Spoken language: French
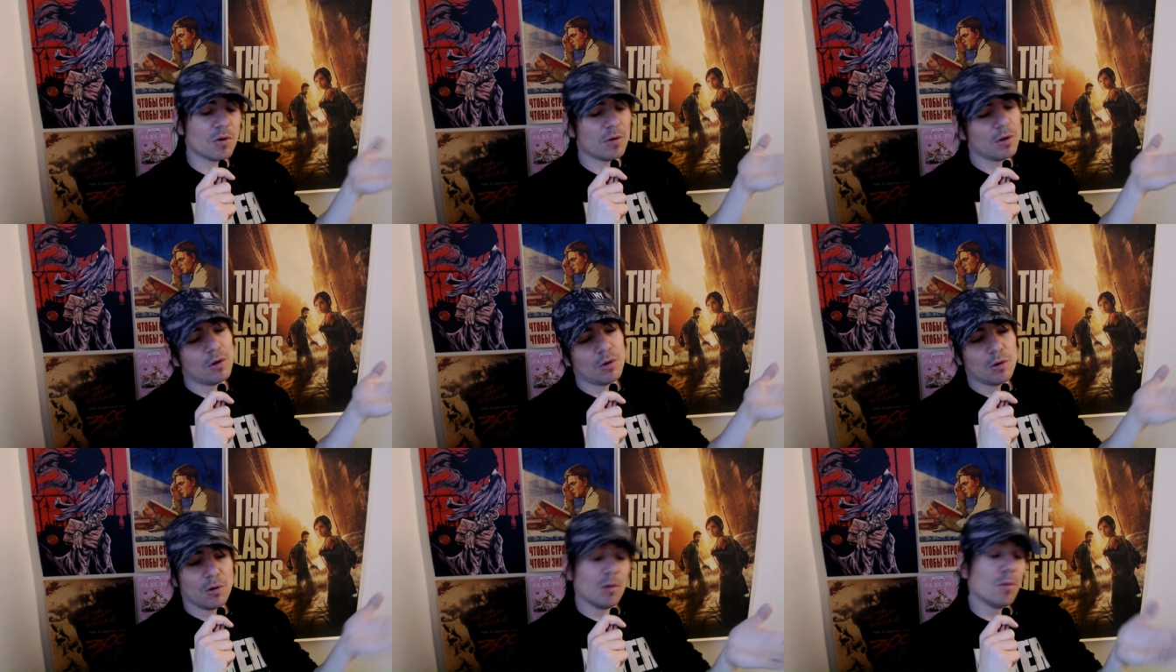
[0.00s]
ans
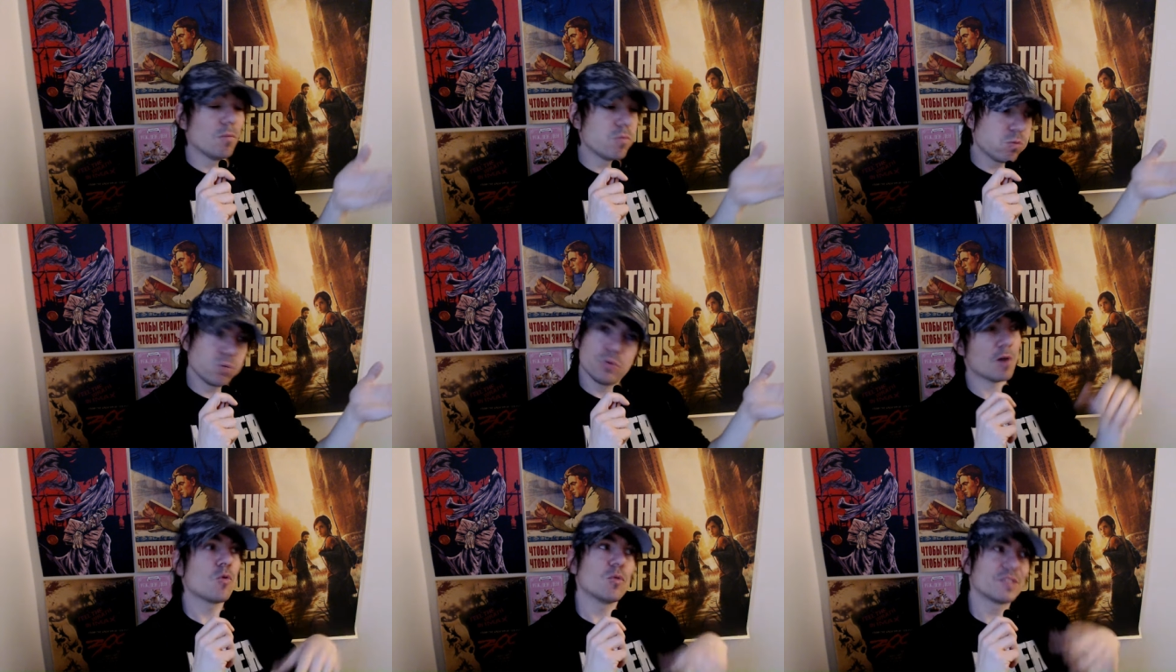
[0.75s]

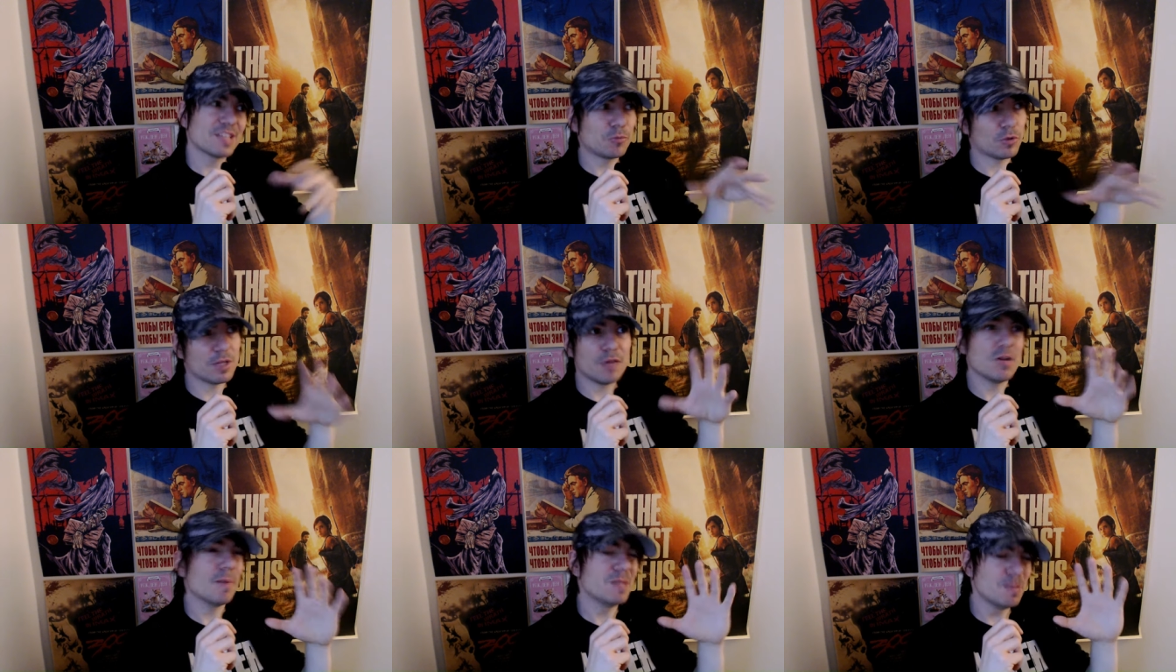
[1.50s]
comme concept, on a
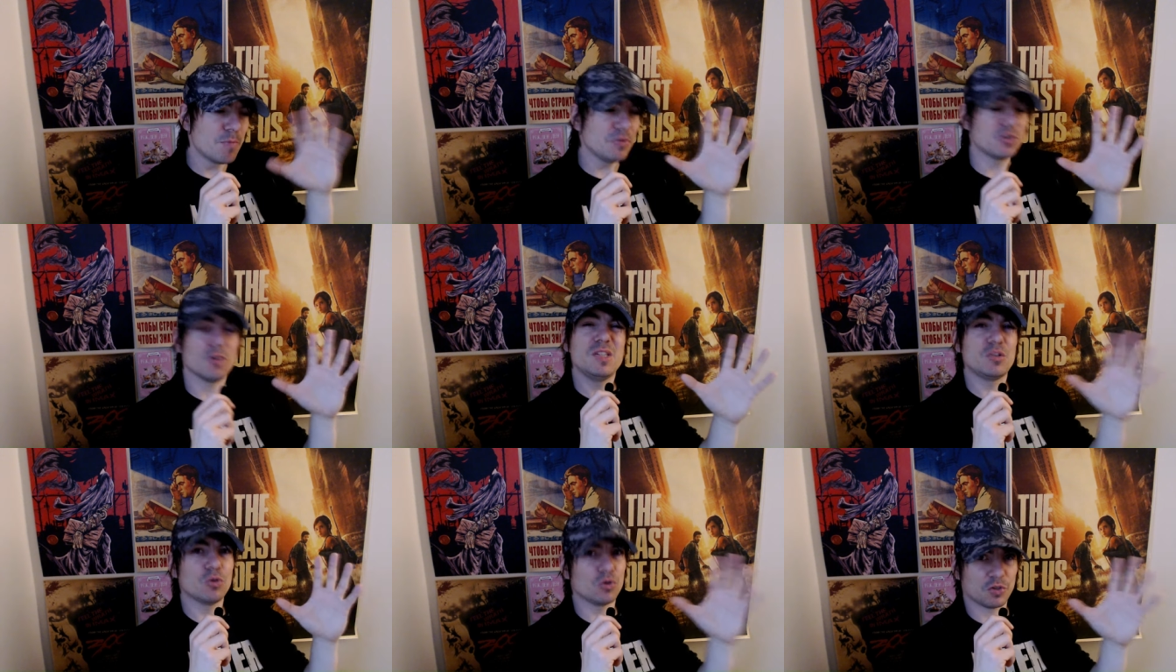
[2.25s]
vu un petit peu plus
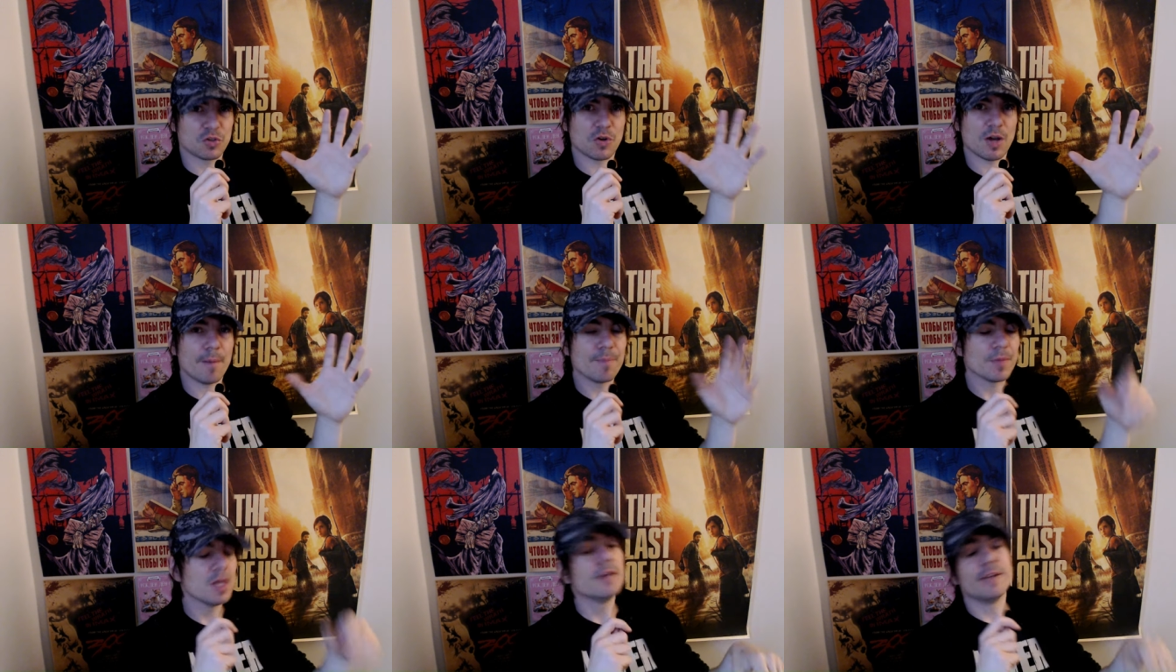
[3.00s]
ambitieux jusque-là.
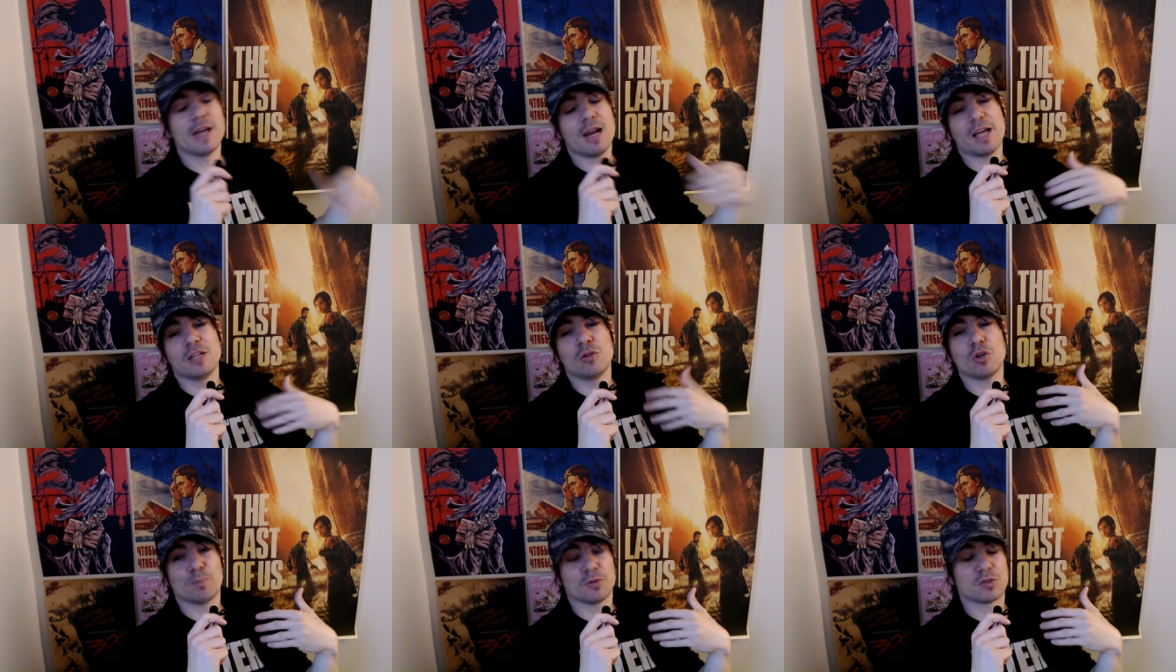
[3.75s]
Et à la
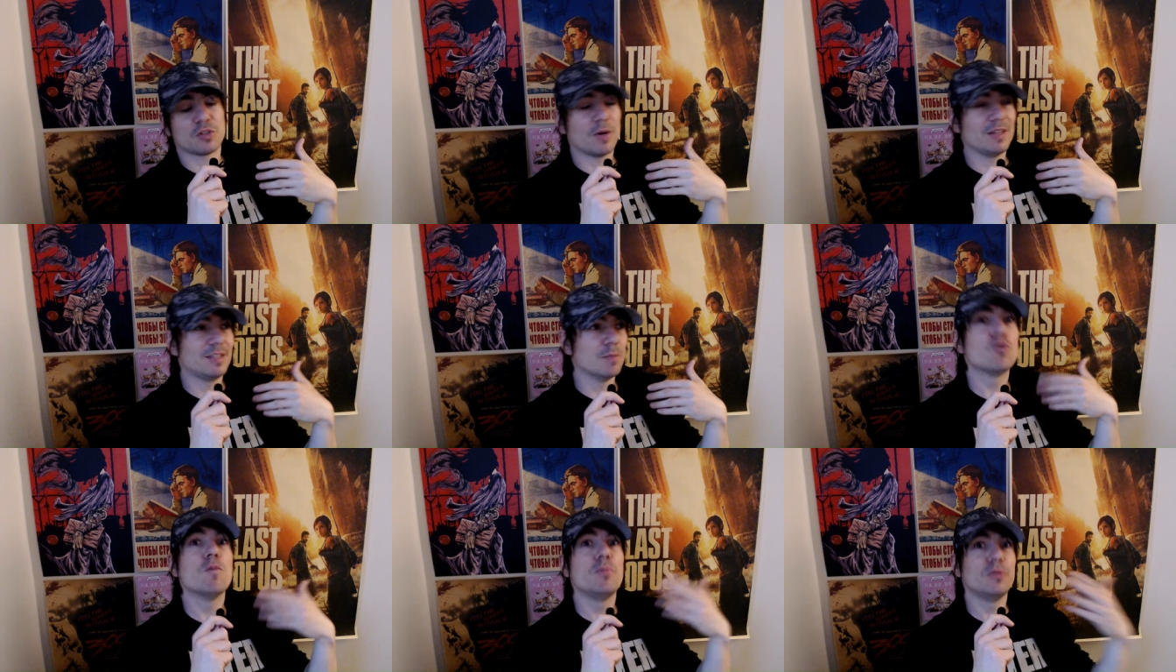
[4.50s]
rigueur, je pense que ça aurait été
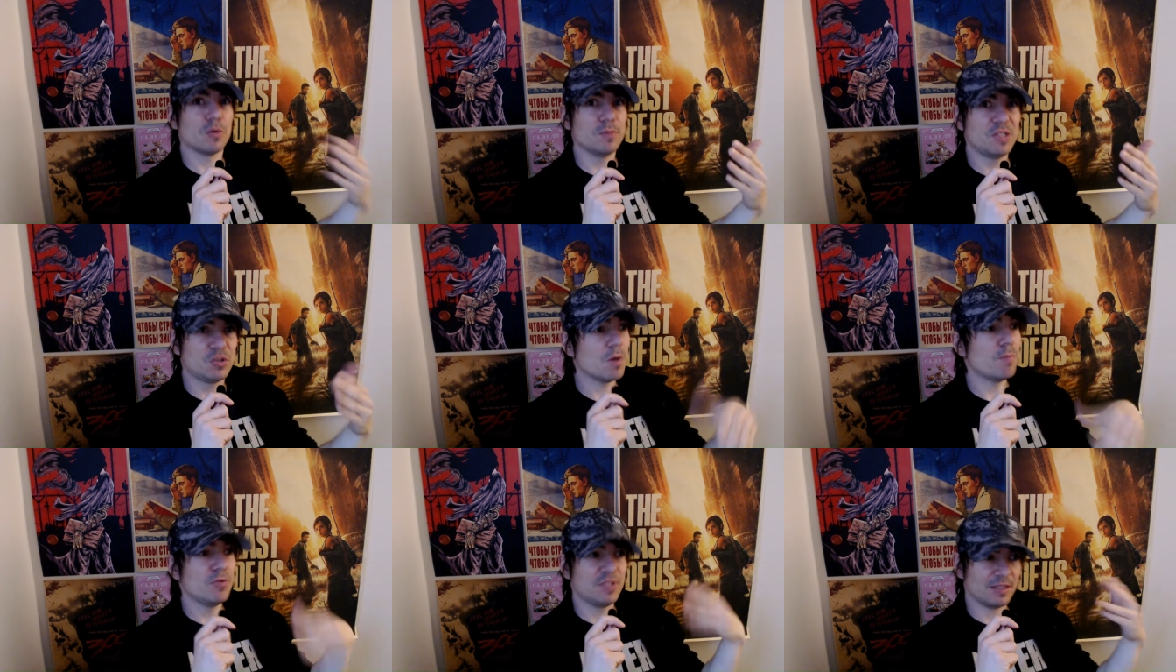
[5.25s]
beaucoup plus ambitieux
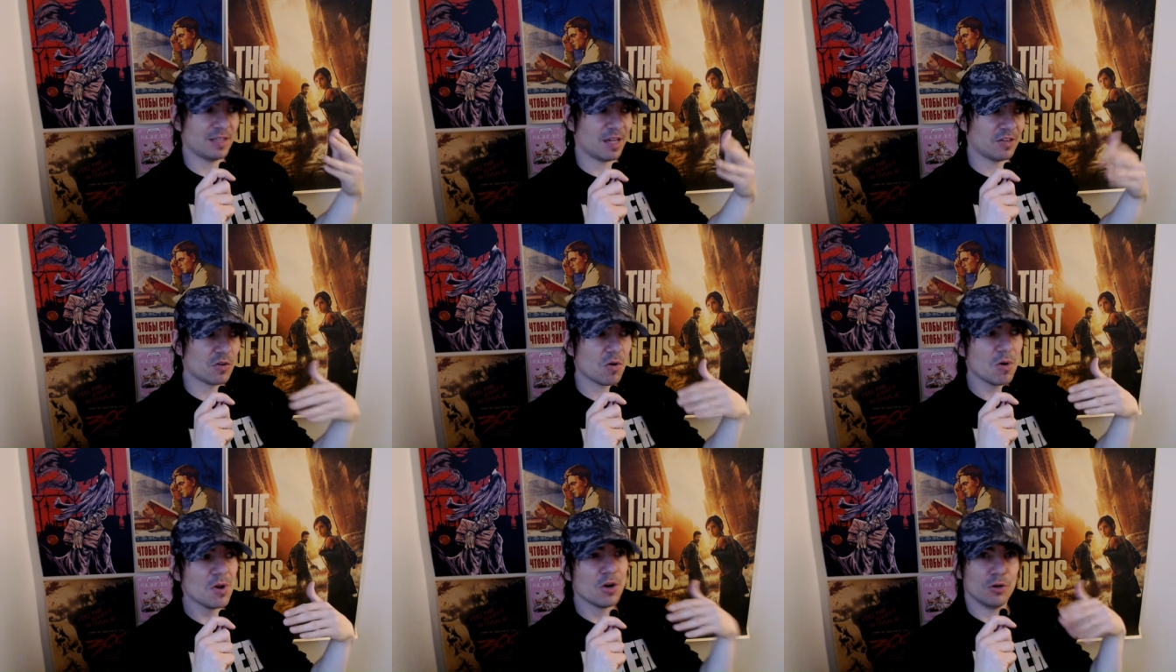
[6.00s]
et plus
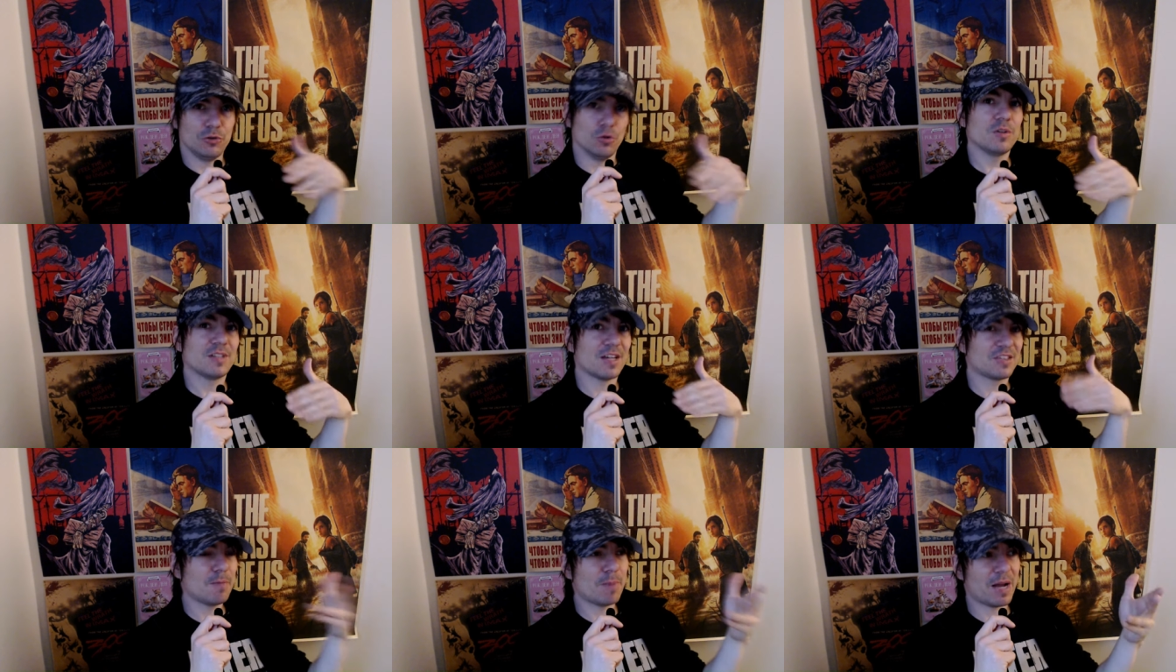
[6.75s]
intéressant de
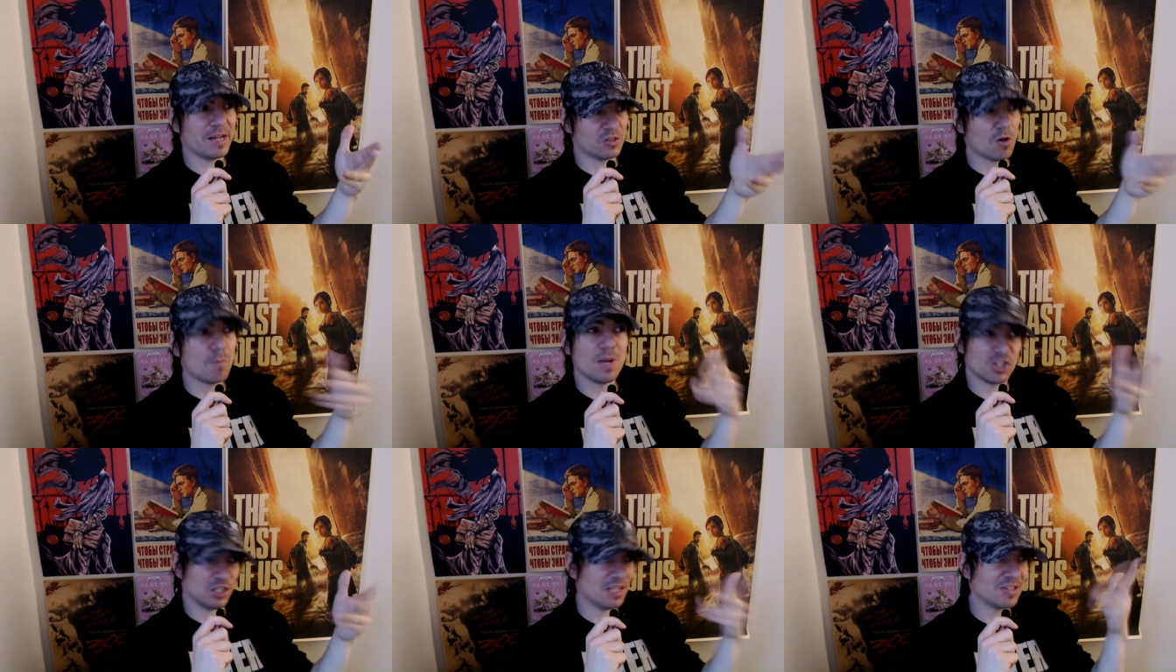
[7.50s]
retracer par exemple
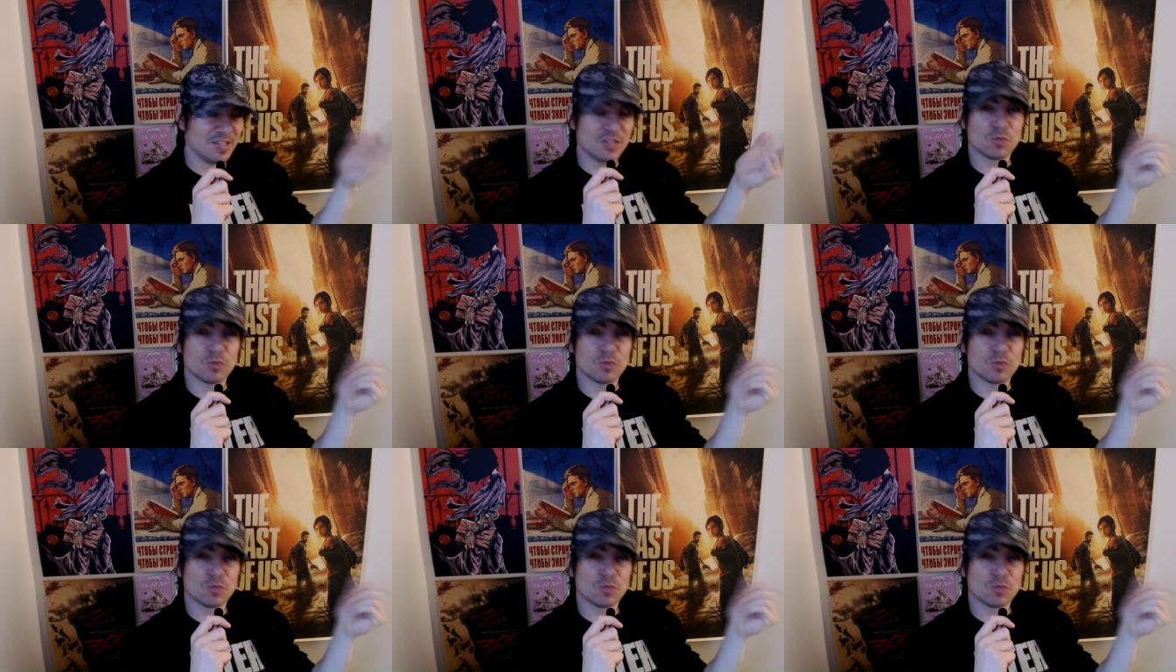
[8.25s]
la genèse,